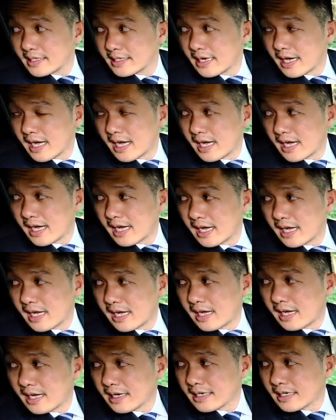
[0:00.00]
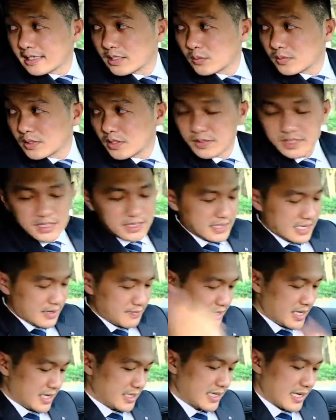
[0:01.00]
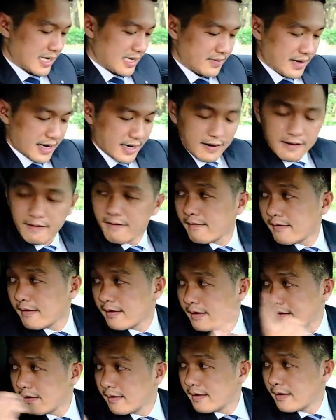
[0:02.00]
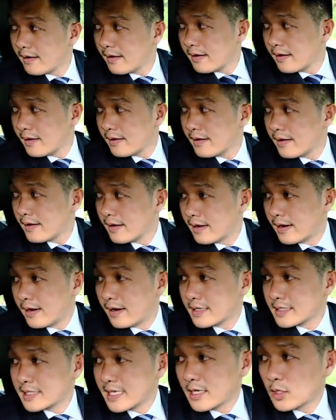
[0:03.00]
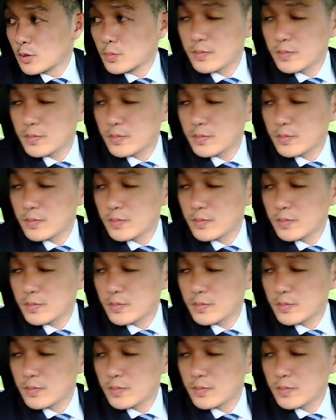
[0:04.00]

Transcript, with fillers: đó cái nút điều chỉnh rèm điện nè các bạn đó, xe của